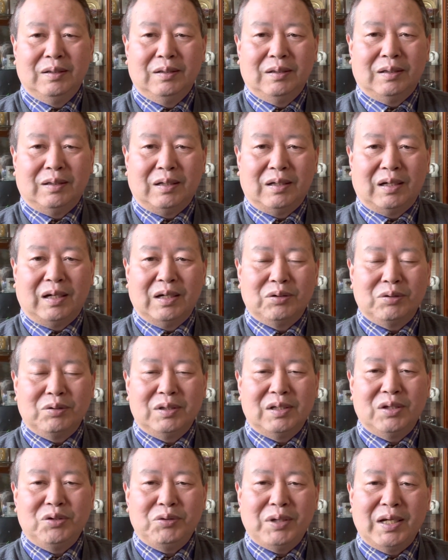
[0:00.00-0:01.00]
呃，很多
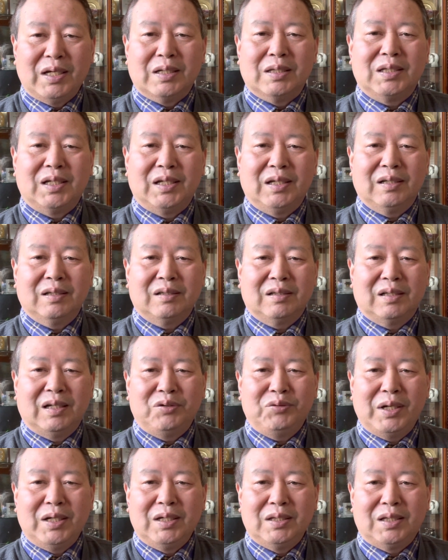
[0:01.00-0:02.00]
人愿意听，那
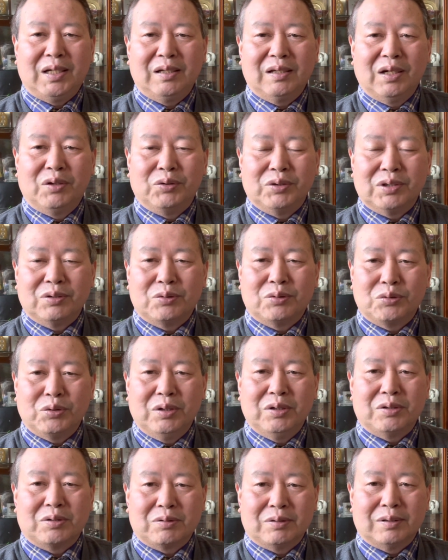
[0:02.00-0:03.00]
愿意听呢，我就说
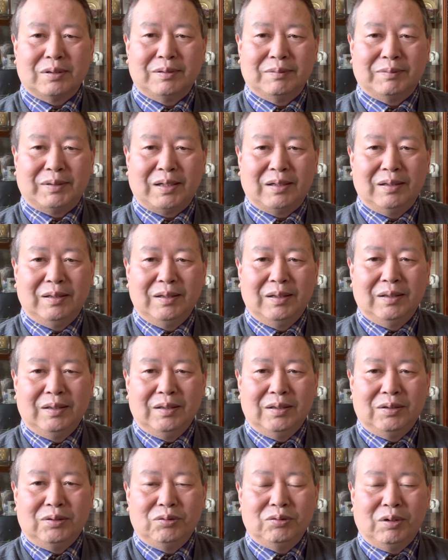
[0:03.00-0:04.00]
一说，对吧？
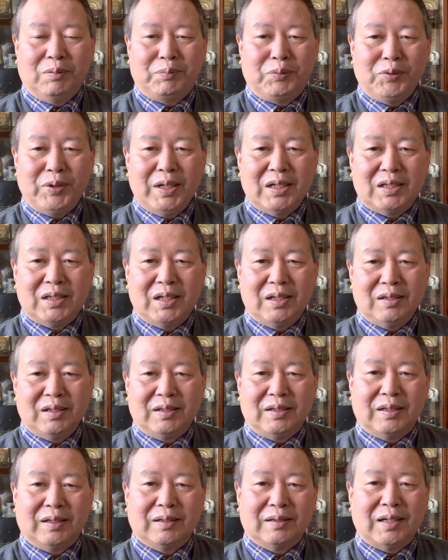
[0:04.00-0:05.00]
如果不愿意听的
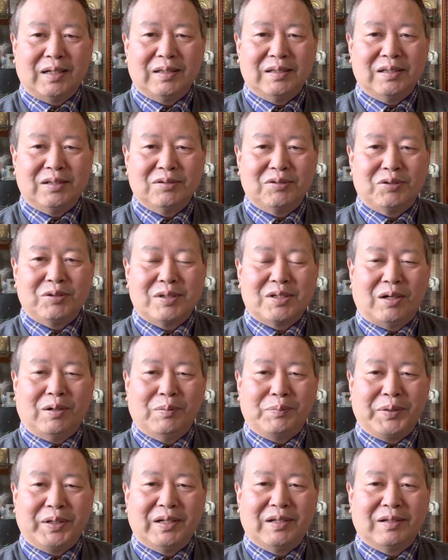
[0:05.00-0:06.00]
人，那你就去找
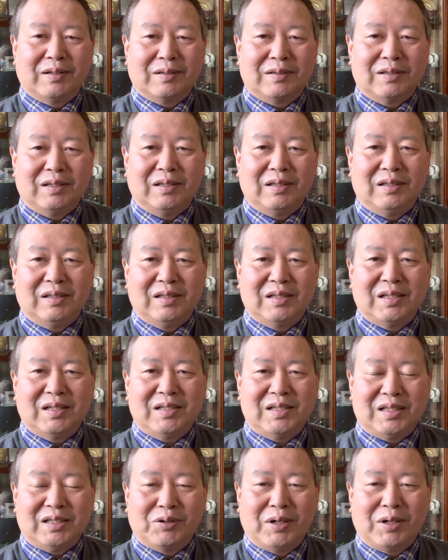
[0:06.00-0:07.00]
别人。你你是
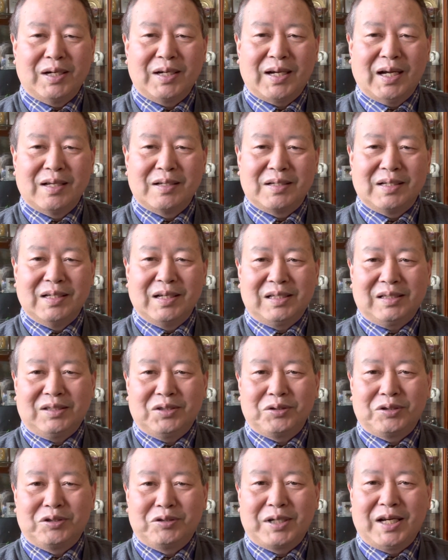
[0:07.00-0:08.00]
喜欢看谁
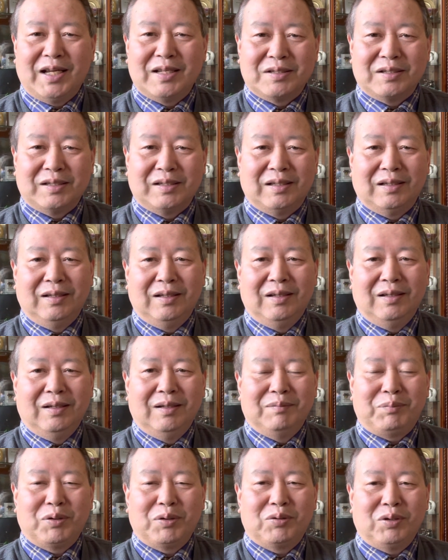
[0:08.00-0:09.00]
就去看谁，
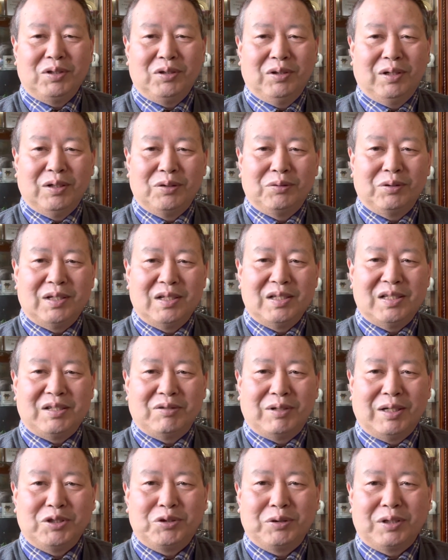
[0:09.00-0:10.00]
包括有很多人喜
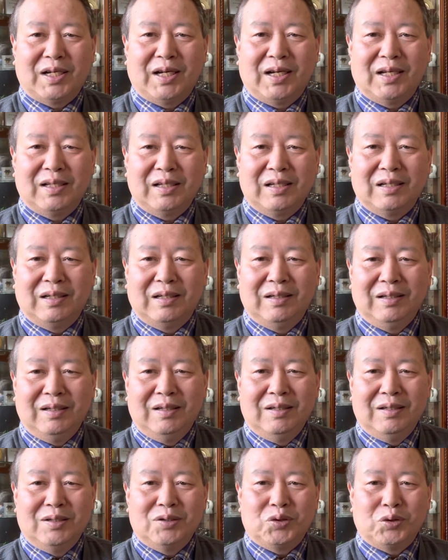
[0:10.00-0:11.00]
欢去看那个
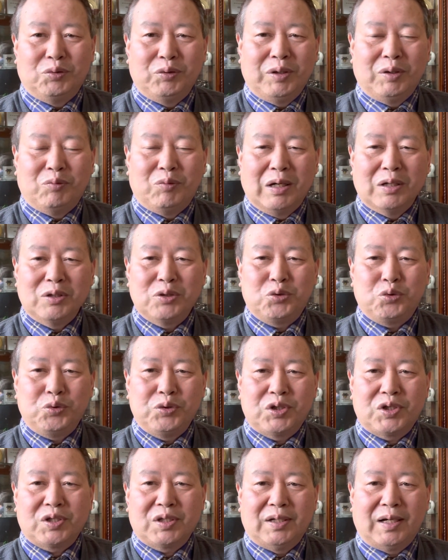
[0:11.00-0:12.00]
所谓王菊
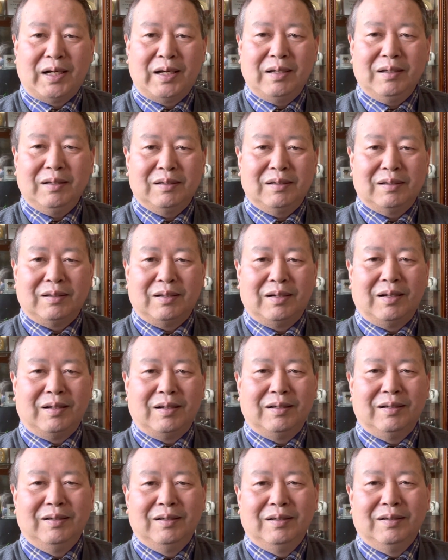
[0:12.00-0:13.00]
治安
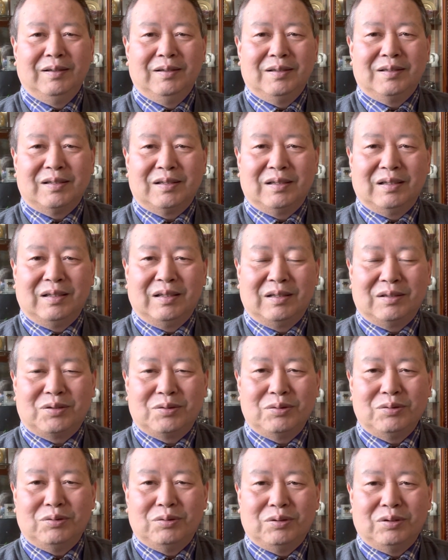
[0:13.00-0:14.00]
啊，这个
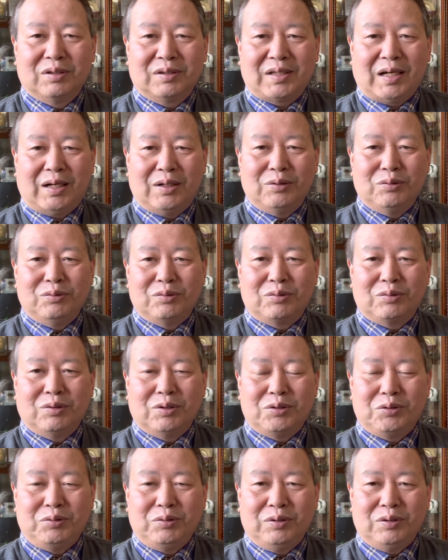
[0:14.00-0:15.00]
中国大陆过
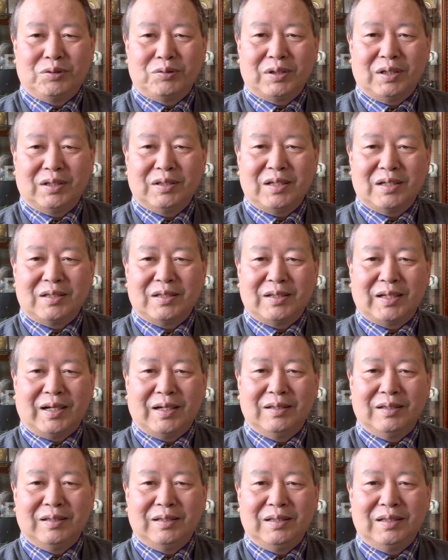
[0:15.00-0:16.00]
去中央电视台
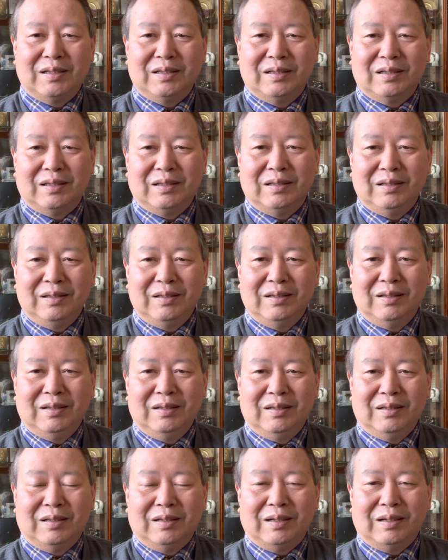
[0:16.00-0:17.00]
的一个
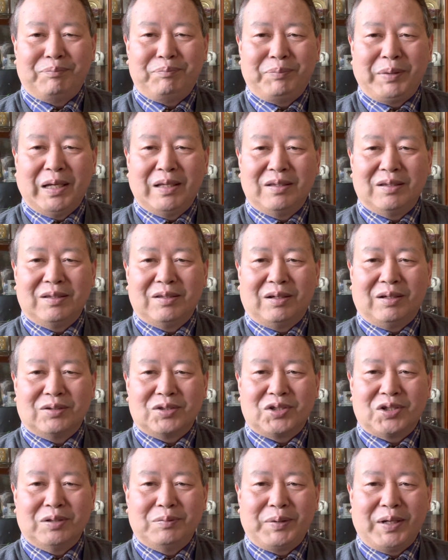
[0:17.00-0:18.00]
呃编导
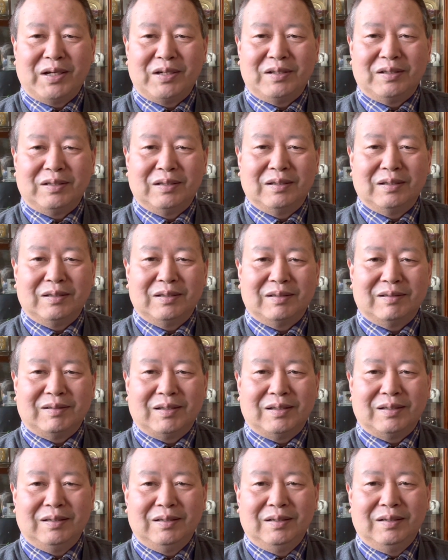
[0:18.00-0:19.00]
制片人
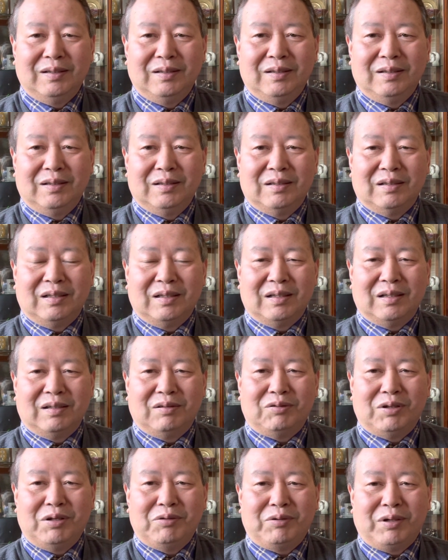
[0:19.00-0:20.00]
啊，呃，
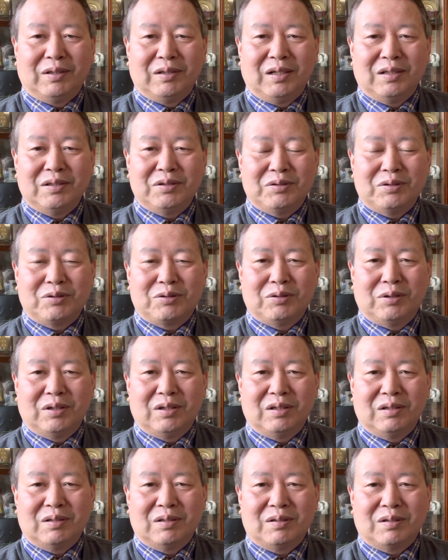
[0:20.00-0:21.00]
往往呢就是
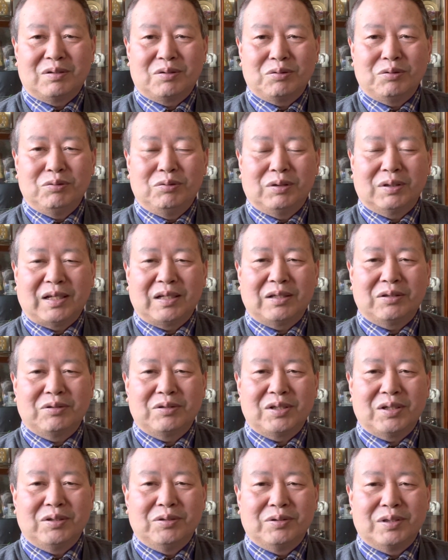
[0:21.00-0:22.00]
说中国大家都
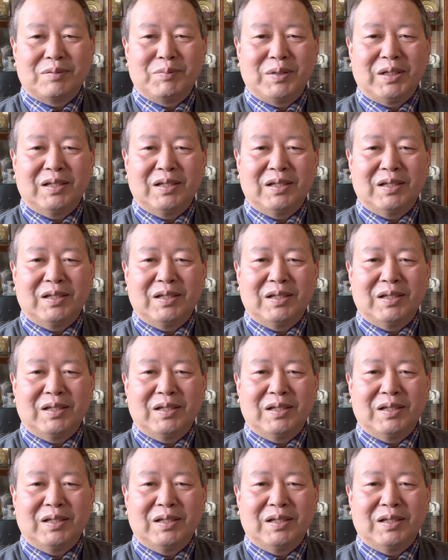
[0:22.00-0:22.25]
知道有这么一